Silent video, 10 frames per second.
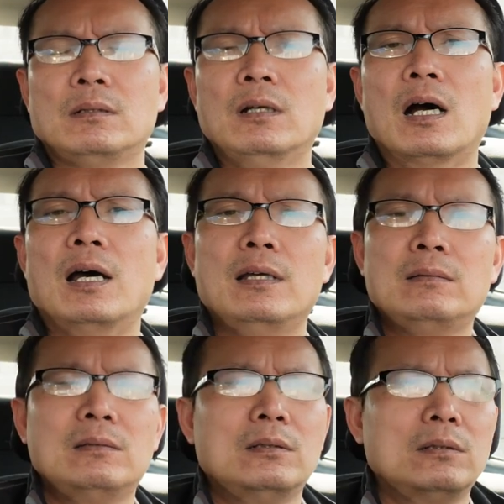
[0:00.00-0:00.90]

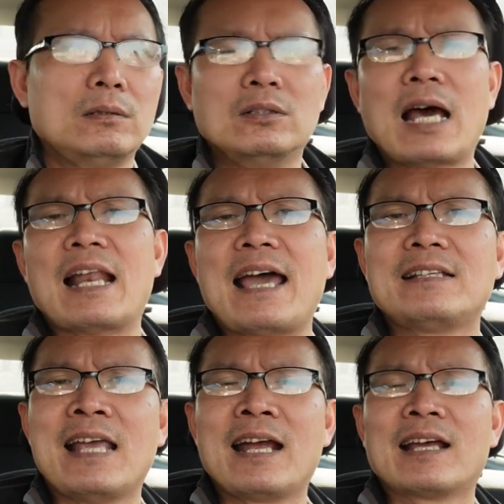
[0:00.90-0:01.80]
rồi người ta lái
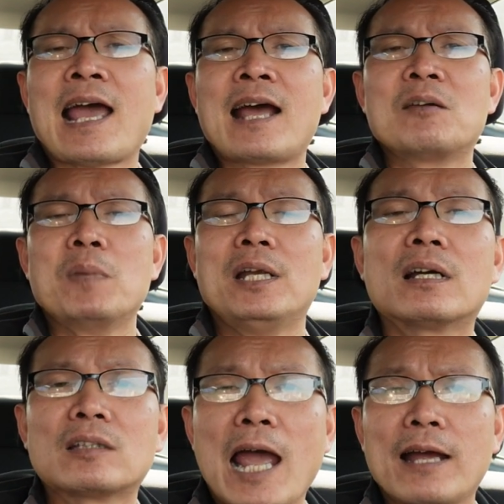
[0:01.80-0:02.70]
xe cái thắng nó bị
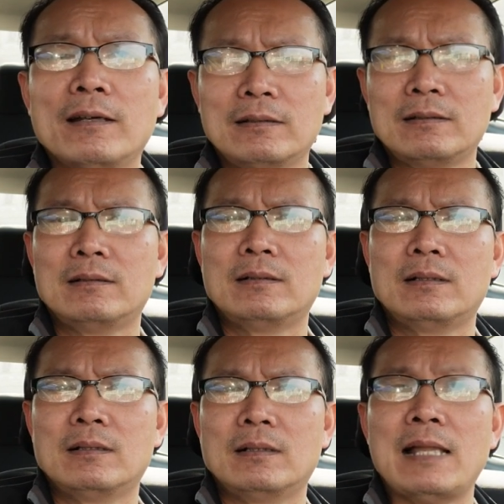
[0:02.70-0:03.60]
đứt thắng
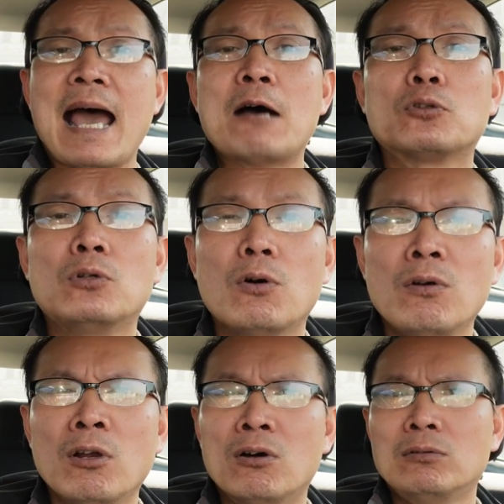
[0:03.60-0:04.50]
lao xuống
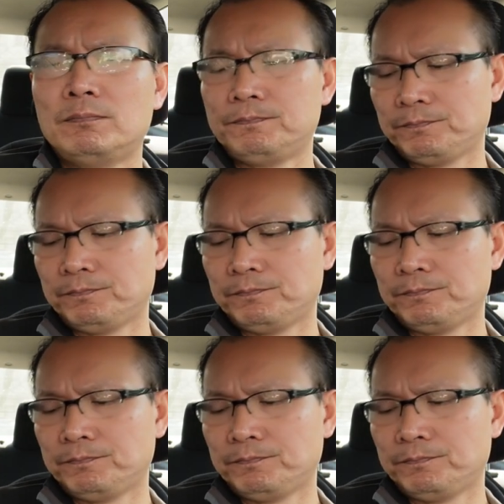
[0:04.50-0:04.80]
núi luôn